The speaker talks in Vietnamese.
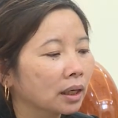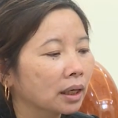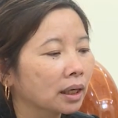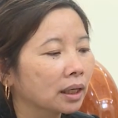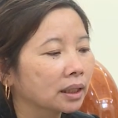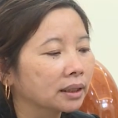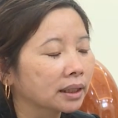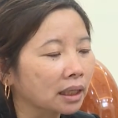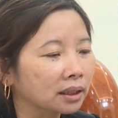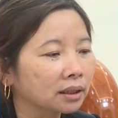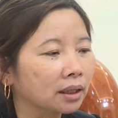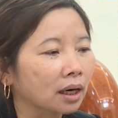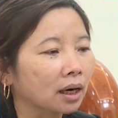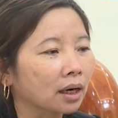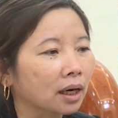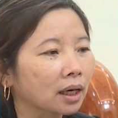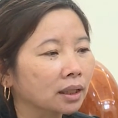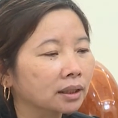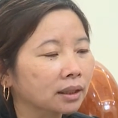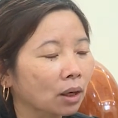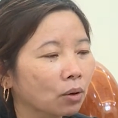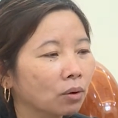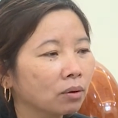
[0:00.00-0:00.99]
ờ, nhắc nhở
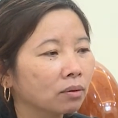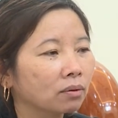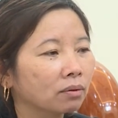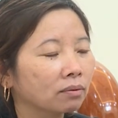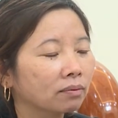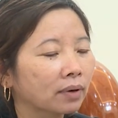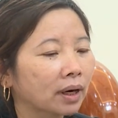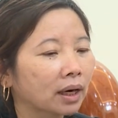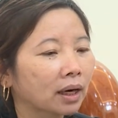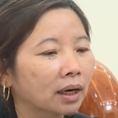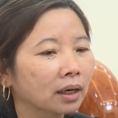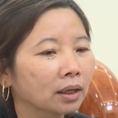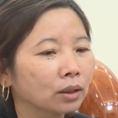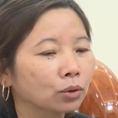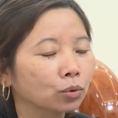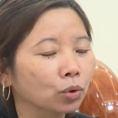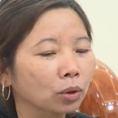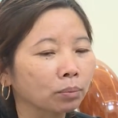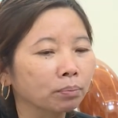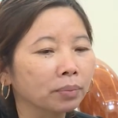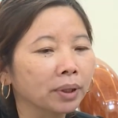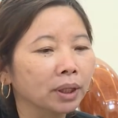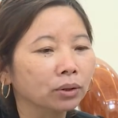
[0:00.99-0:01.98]
các cháu và
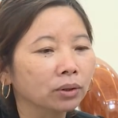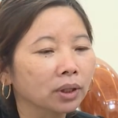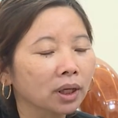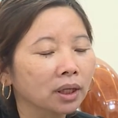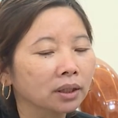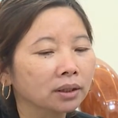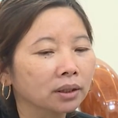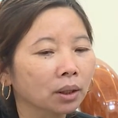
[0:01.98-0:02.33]
chuẩn bị cho các